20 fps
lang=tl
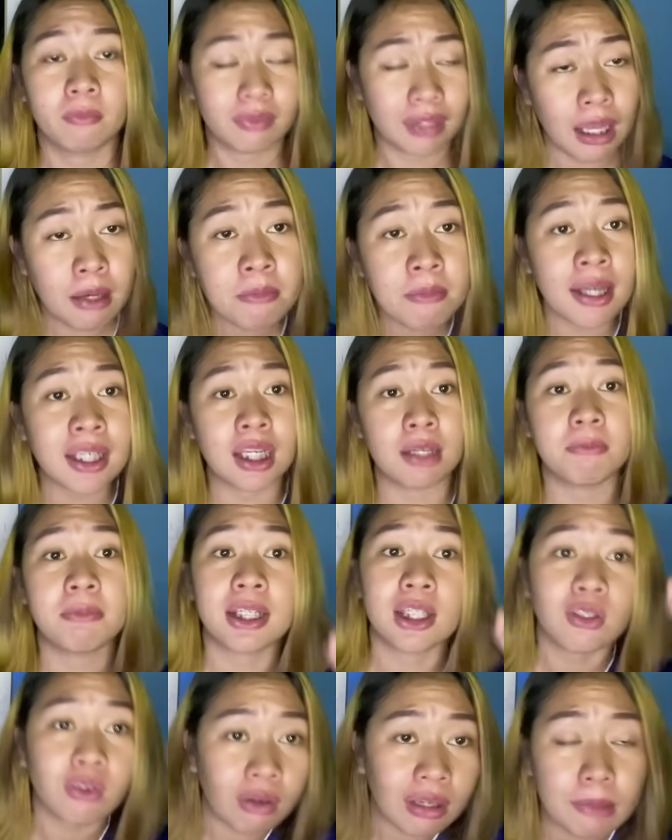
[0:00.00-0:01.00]
tama
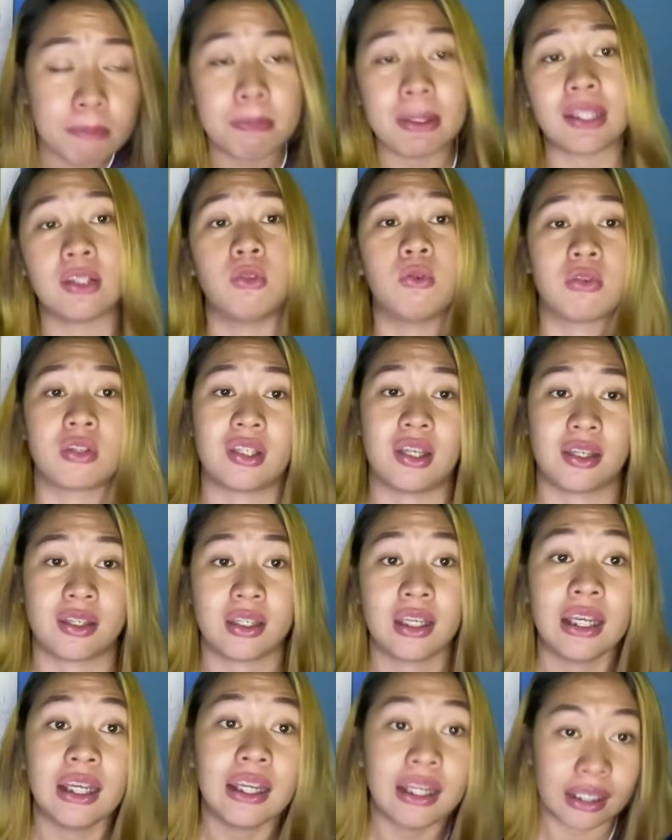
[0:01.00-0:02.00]
naman yung ibinoses
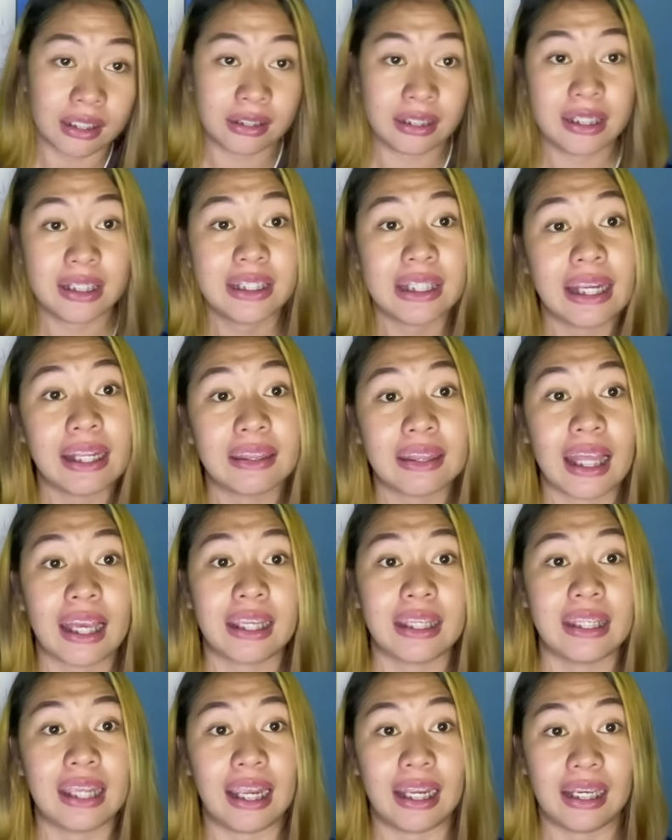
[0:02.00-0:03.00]
ni Jay
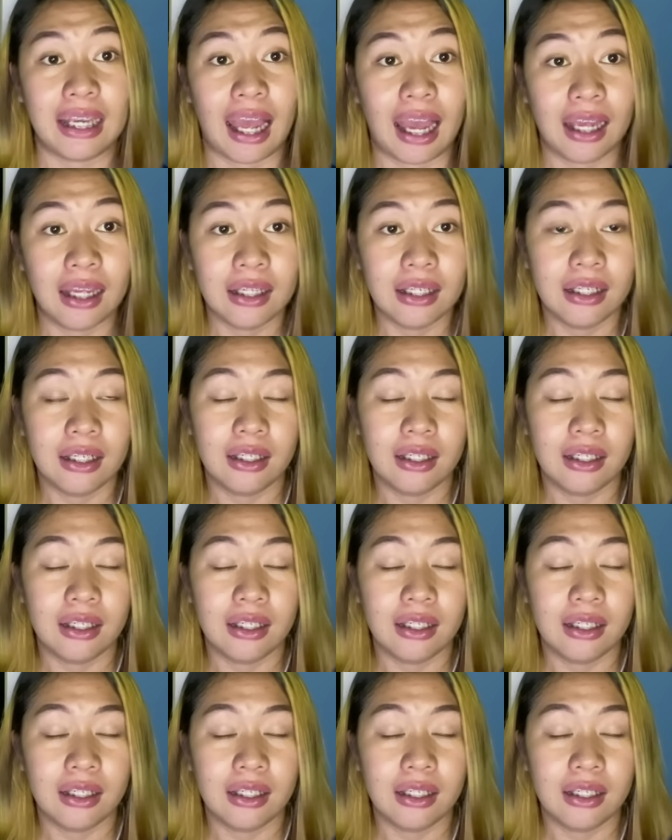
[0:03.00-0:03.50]
Tariela